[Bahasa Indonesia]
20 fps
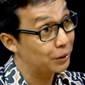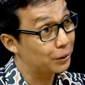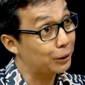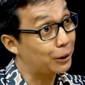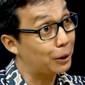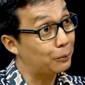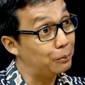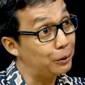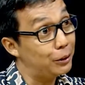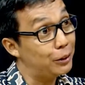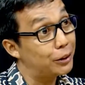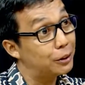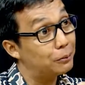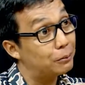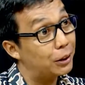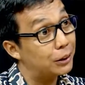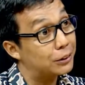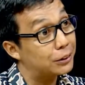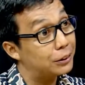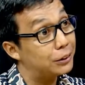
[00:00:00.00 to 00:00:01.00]
tetapi dia
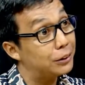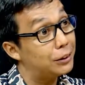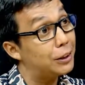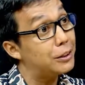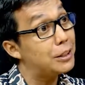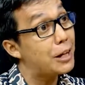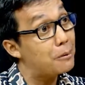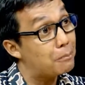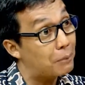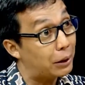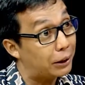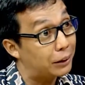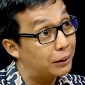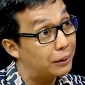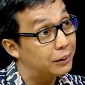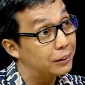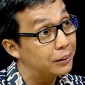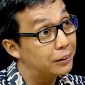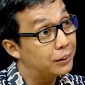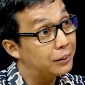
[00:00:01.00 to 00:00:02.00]
merasa tidak nyaman.
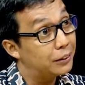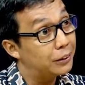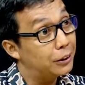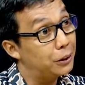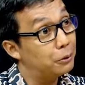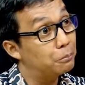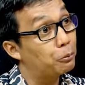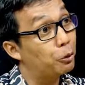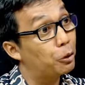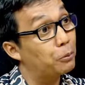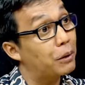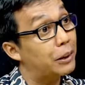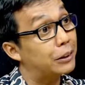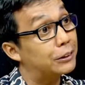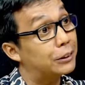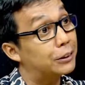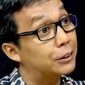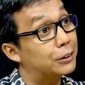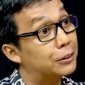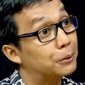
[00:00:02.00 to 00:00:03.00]
Hmm.
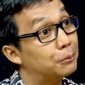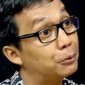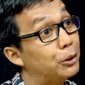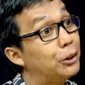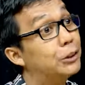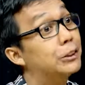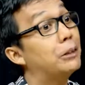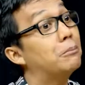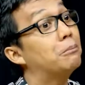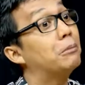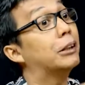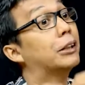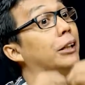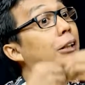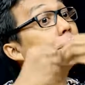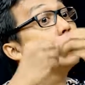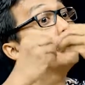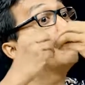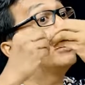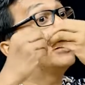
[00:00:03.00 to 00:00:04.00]
Informasi tersebut disampaikan
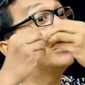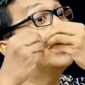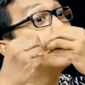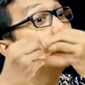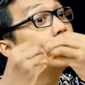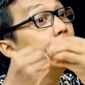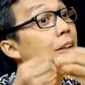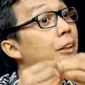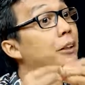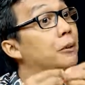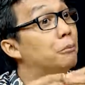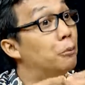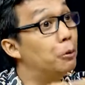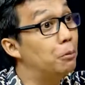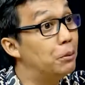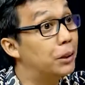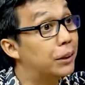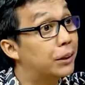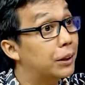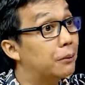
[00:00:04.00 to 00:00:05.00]
kepada
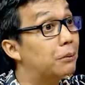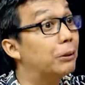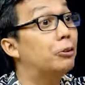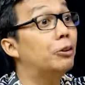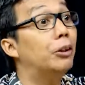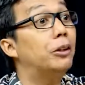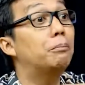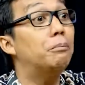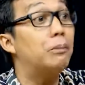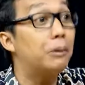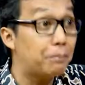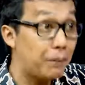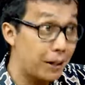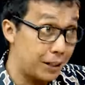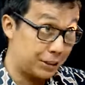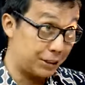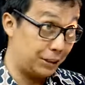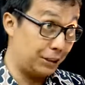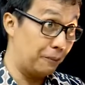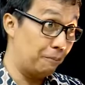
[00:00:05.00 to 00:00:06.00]
publik. Kenapa itu kan
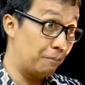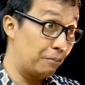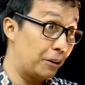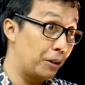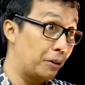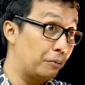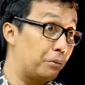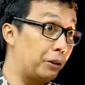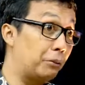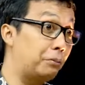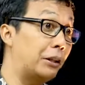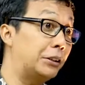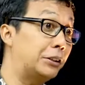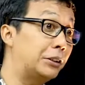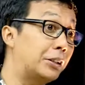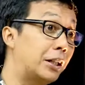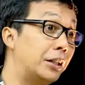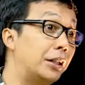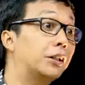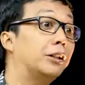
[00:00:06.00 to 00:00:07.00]
privasi? Privasi
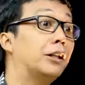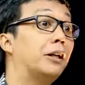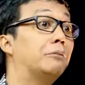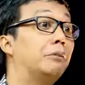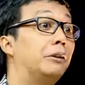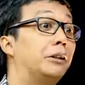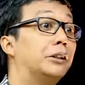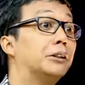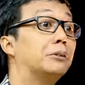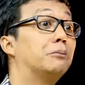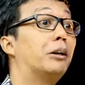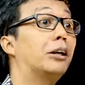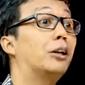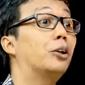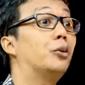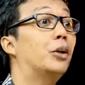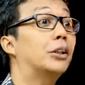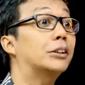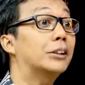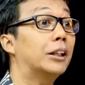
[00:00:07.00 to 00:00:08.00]
saya kenapa
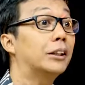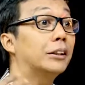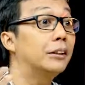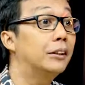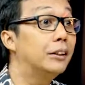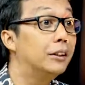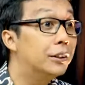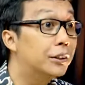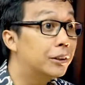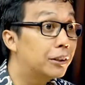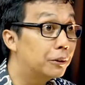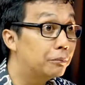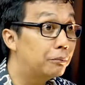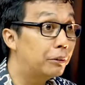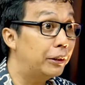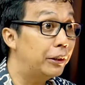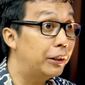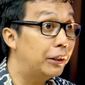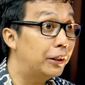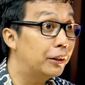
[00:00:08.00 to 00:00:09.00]
disebarluaskan
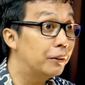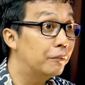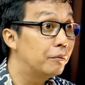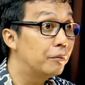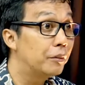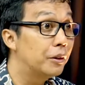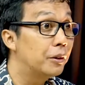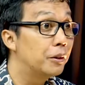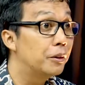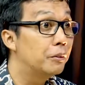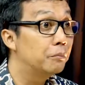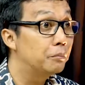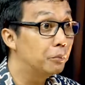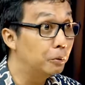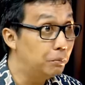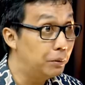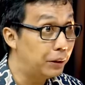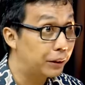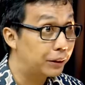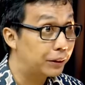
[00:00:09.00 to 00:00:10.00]
kepada
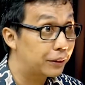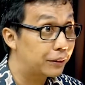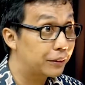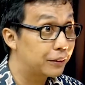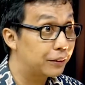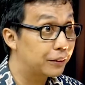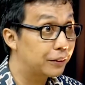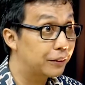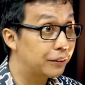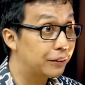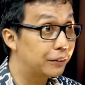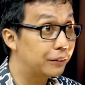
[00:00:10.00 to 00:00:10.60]
publik? sehingga